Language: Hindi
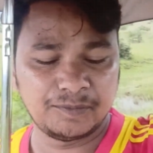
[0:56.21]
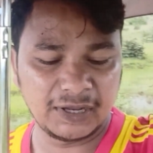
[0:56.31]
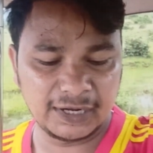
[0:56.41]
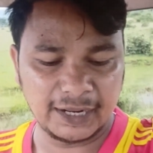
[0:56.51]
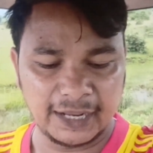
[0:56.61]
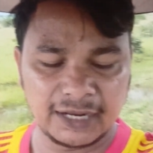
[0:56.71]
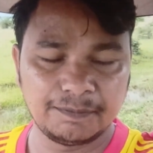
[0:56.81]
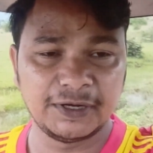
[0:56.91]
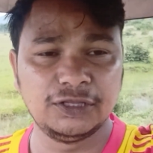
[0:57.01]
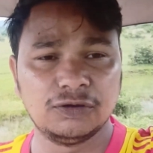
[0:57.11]
पहले एक
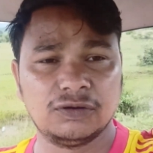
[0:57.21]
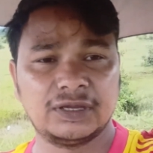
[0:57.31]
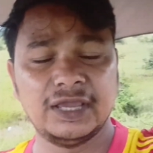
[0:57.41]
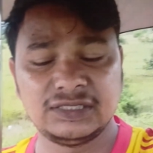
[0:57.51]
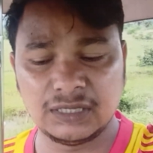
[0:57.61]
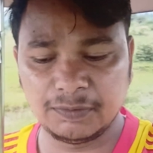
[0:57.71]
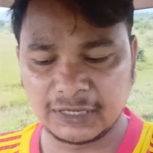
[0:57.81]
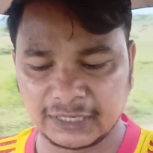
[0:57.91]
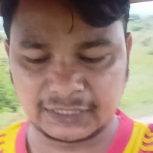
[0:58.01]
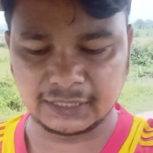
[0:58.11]
वीडियो कैसे भी
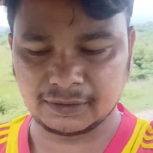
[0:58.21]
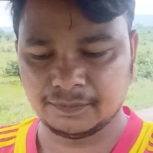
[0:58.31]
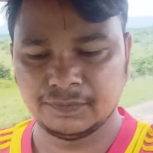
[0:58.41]
करके